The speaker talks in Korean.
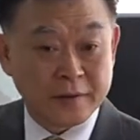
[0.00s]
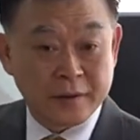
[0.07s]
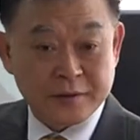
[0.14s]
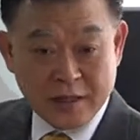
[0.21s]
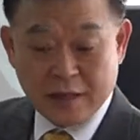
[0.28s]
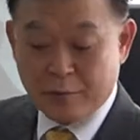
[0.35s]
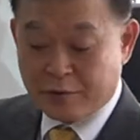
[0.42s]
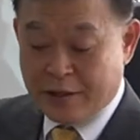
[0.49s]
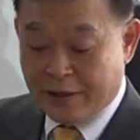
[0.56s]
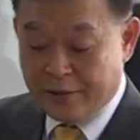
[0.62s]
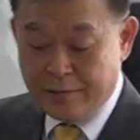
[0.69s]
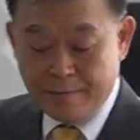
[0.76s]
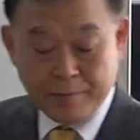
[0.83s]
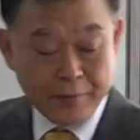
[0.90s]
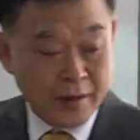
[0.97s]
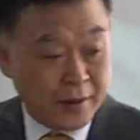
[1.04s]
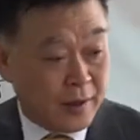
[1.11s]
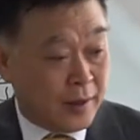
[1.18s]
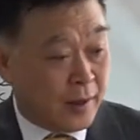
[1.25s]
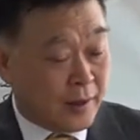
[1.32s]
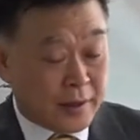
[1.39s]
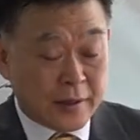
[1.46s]
잘 보세요.
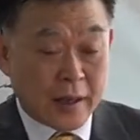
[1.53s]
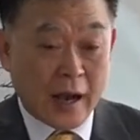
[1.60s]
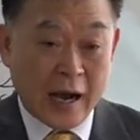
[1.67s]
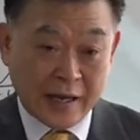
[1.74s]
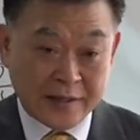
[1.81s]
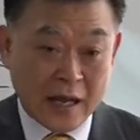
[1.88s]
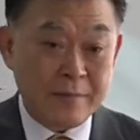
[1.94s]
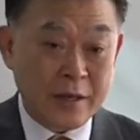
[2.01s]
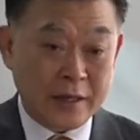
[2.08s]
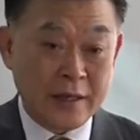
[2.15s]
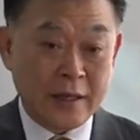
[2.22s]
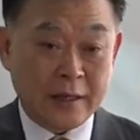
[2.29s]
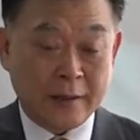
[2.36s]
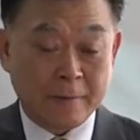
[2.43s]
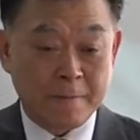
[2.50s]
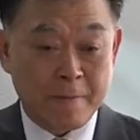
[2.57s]
아담이